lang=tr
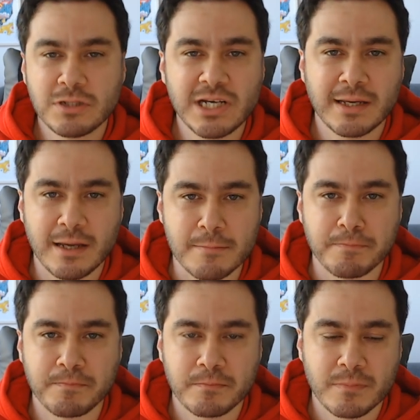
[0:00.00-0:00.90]
çekelim.
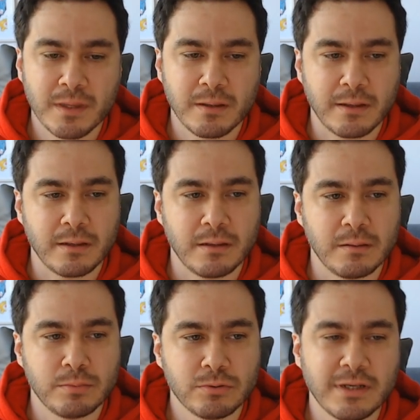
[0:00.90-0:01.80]

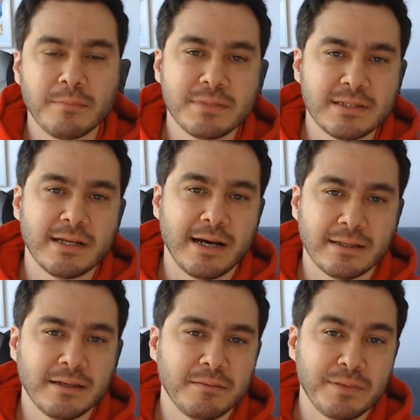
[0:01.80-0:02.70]
buradan biz
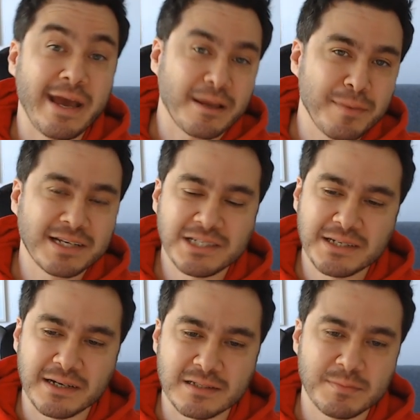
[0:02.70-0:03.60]
ileride bir ekmek
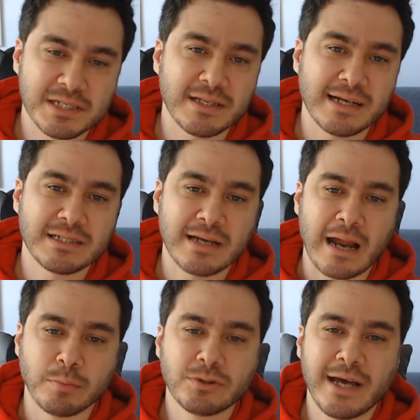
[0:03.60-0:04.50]
çıkarız, bir şeyler çıkar.
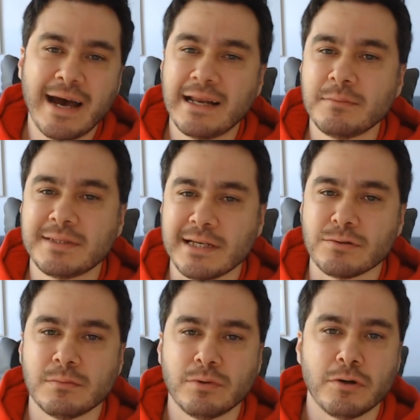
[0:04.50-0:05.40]
Yani bu değerli bir
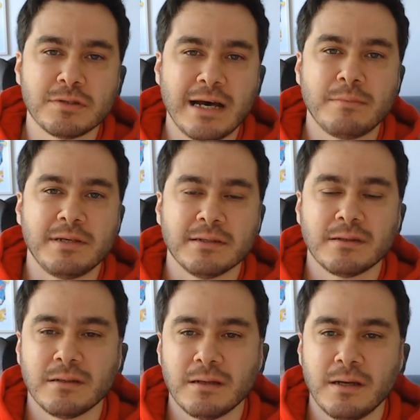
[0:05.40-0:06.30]
sezon, bu özel bir yıl.
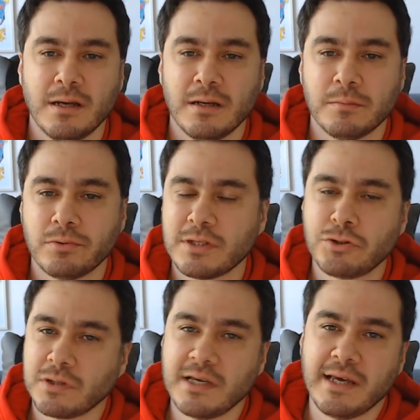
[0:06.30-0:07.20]
Burada
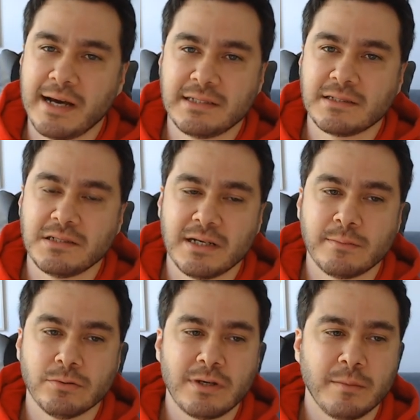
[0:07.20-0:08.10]
çok hikaye
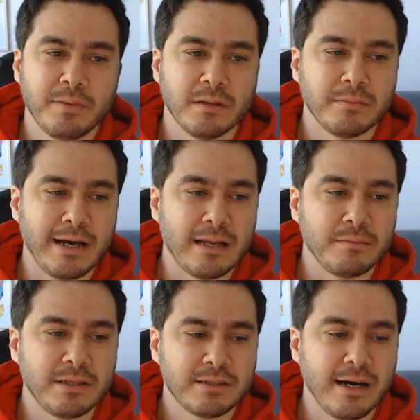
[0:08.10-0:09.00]
çıkacak. Bunu yapalım. Yani
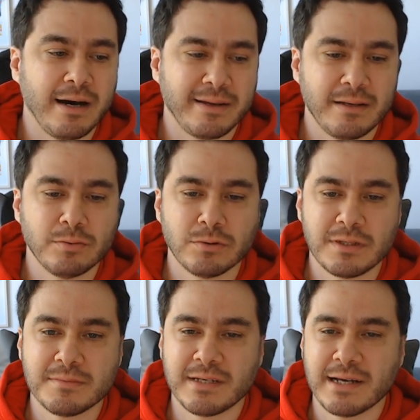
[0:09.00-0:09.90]
bir tarihe bunun
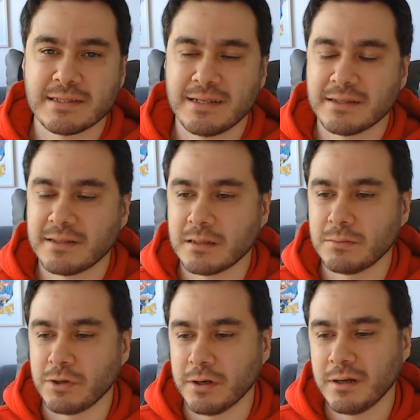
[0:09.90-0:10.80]
imzasını atalım
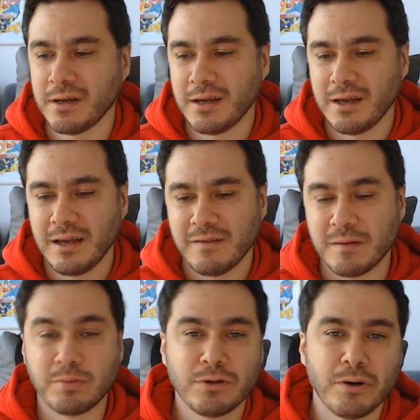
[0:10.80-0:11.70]
diyor.
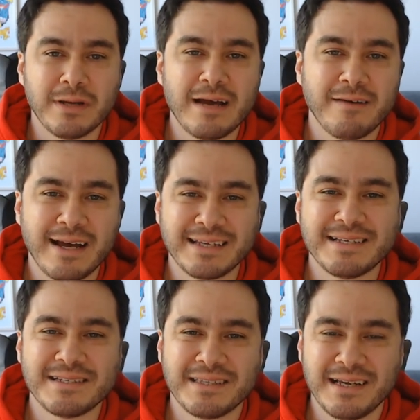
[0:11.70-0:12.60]
Ve buna onay veren
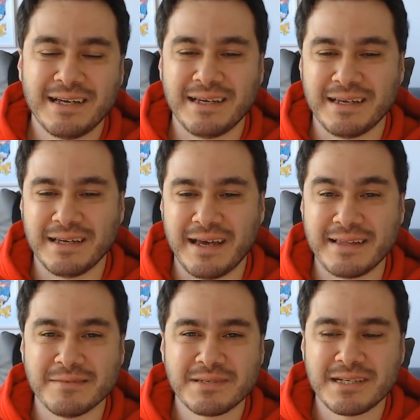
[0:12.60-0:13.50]
kişi de e,
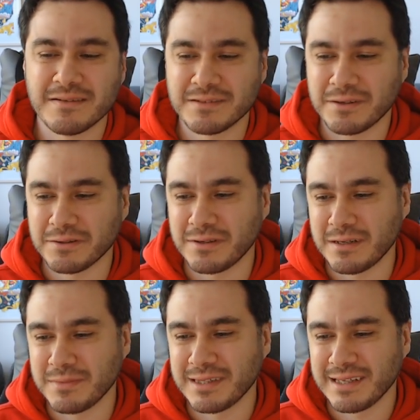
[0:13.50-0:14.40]
Adam Silver o
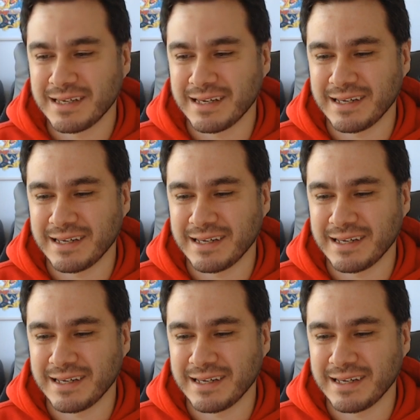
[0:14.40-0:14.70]
dönemin e,